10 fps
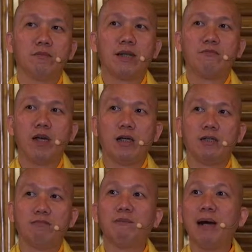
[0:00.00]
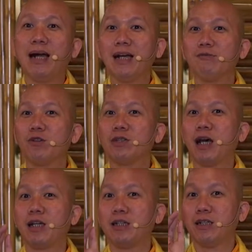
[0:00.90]
một trăm phần mà bắn cái mũi
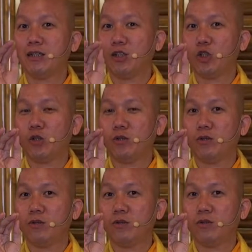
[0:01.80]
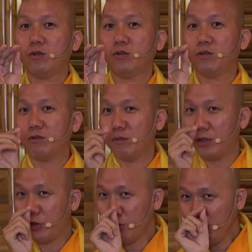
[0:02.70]
tên á mà
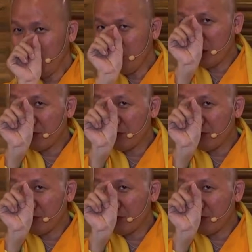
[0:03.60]
nó trúng một